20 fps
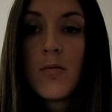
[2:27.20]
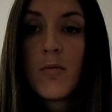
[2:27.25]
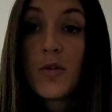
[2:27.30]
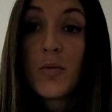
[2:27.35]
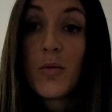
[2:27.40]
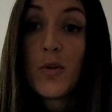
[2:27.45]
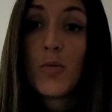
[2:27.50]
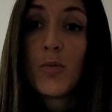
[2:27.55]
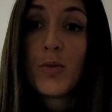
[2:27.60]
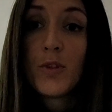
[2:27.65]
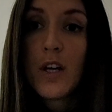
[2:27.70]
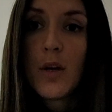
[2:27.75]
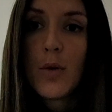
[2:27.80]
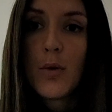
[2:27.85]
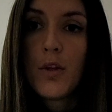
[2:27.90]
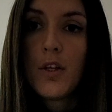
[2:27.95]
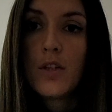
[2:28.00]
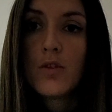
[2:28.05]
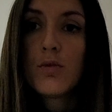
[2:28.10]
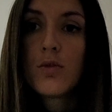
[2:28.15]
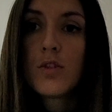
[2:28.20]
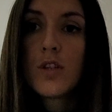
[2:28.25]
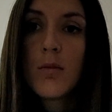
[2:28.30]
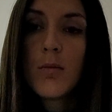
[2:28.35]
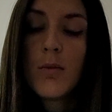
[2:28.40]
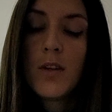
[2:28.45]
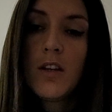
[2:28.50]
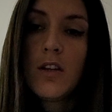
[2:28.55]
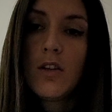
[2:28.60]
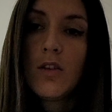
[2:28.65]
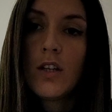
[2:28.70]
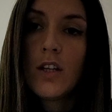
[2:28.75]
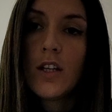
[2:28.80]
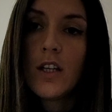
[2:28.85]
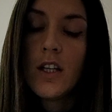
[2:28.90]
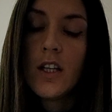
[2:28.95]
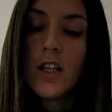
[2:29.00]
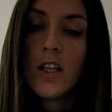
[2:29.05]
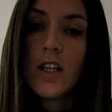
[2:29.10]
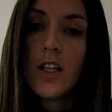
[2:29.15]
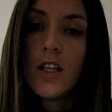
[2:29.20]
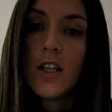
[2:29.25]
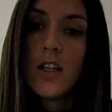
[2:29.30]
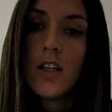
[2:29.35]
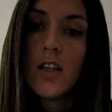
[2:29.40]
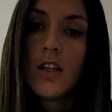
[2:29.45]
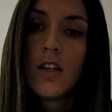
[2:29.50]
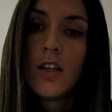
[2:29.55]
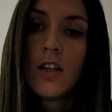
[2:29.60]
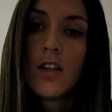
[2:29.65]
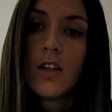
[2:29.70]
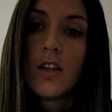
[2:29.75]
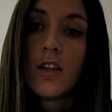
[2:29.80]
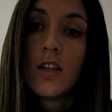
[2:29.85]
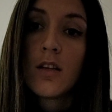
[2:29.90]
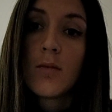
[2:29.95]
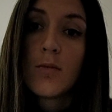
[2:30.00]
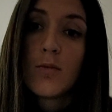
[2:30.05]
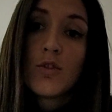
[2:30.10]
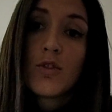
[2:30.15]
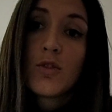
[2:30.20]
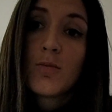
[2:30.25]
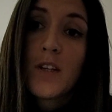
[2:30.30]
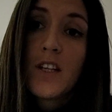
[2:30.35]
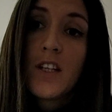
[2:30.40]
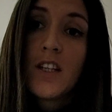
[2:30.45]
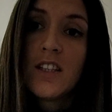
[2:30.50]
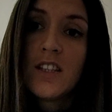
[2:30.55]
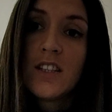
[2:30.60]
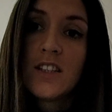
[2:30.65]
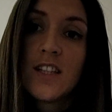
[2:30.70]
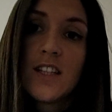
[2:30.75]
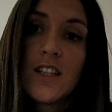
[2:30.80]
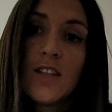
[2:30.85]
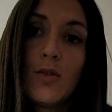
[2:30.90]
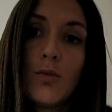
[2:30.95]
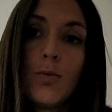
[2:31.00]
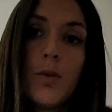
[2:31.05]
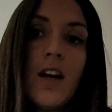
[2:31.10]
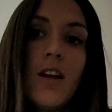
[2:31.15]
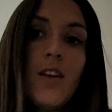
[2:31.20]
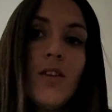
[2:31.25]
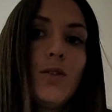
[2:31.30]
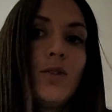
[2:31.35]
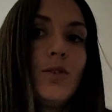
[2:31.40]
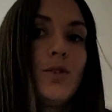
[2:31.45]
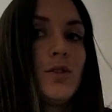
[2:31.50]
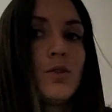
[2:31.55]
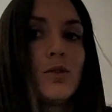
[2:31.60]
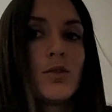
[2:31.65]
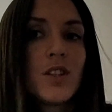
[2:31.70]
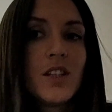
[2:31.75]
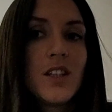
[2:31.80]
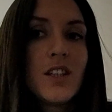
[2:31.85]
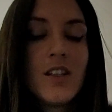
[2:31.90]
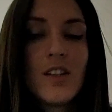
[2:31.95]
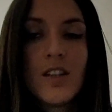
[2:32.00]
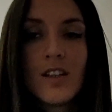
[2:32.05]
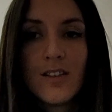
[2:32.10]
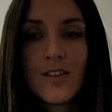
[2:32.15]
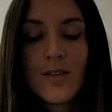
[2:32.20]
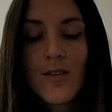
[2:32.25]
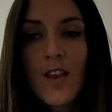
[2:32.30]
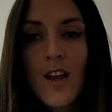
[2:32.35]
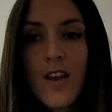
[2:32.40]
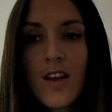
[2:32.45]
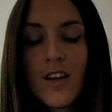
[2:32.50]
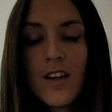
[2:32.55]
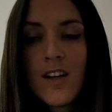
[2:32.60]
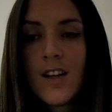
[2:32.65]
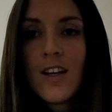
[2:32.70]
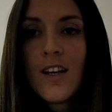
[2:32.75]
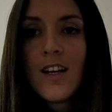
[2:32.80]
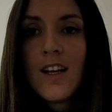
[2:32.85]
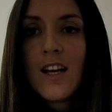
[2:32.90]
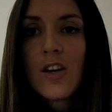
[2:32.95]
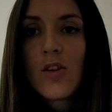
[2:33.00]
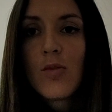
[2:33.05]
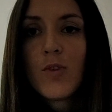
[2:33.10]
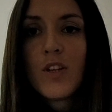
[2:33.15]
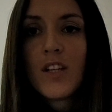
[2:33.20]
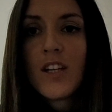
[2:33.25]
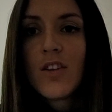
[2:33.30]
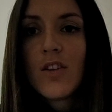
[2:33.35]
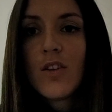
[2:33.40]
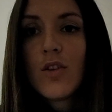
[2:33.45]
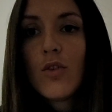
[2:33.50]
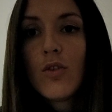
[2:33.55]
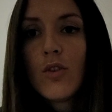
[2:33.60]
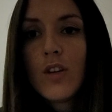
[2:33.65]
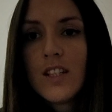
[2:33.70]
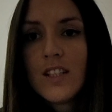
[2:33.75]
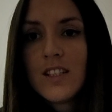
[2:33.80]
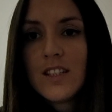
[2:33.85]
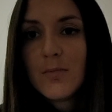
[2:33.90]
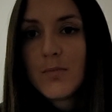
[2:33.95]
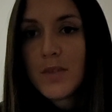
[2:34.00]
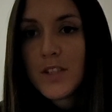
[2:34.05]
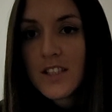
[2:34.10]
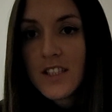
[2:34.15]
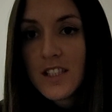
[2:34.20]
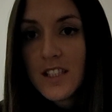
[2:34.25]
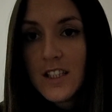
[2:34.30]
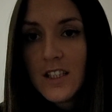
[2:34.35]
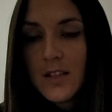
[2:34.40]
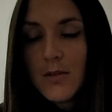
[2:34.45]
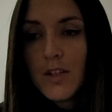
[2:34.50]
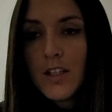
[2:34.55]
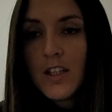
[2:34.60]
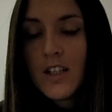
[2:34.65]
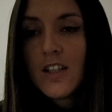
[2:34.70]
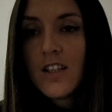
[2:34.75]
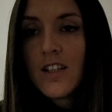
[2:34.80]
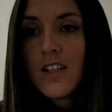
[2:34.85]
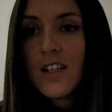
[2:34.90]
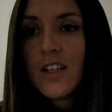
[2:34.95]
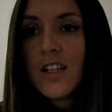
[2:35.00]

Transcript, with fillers: Pero bueno, pues la UCI es un servicio que muchos pacientes están intubados o que la comunicación no es imprescindible.